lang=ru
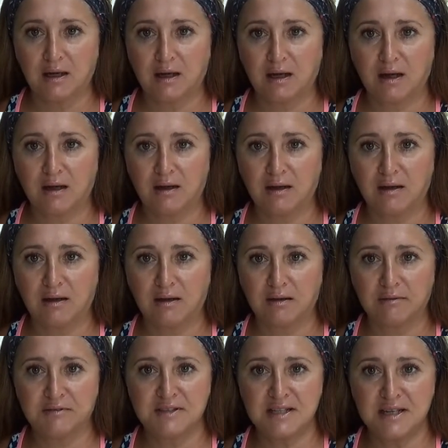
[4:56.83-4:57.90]

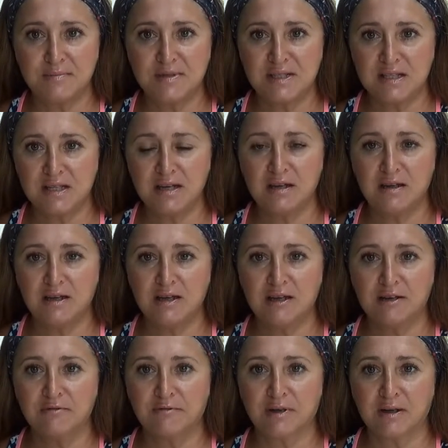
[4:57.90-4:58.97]
а, в DMC эм
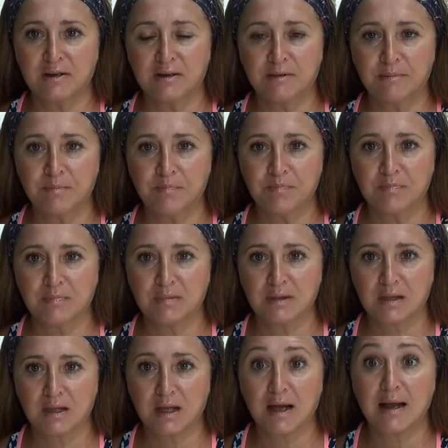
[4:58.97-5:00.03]
и в
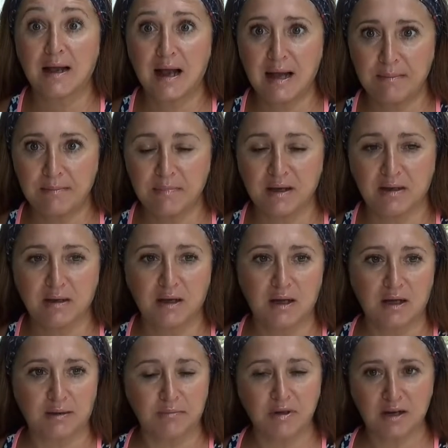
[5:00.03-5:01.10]
гамме.
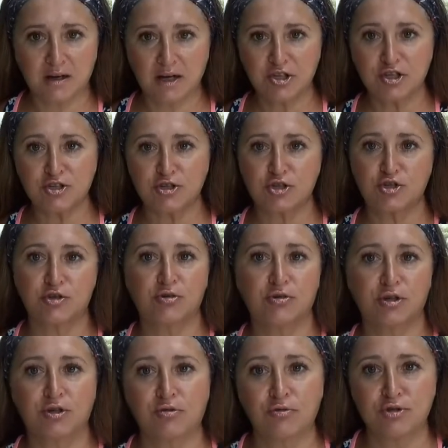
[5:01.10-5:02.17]
Мне кажется, что
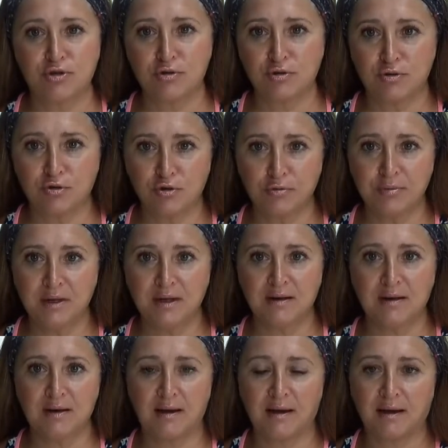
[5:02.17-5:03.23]
это очень удобно
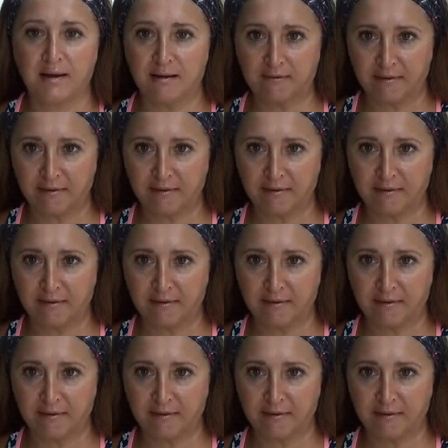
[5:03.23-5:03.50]
для